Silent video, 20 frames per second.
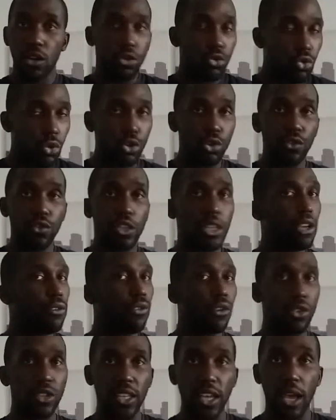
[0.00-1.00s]
Toi, tu veux
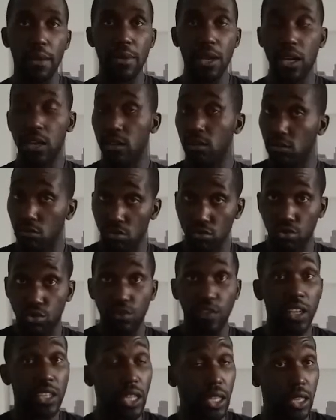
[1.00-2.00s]
défendre très bien, donc
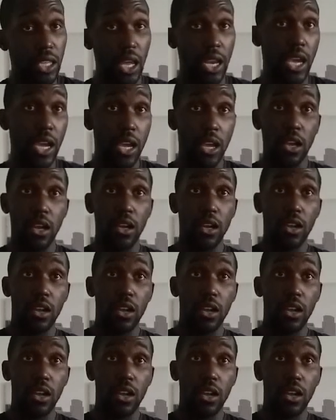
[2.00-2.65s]
tu vas t'installer,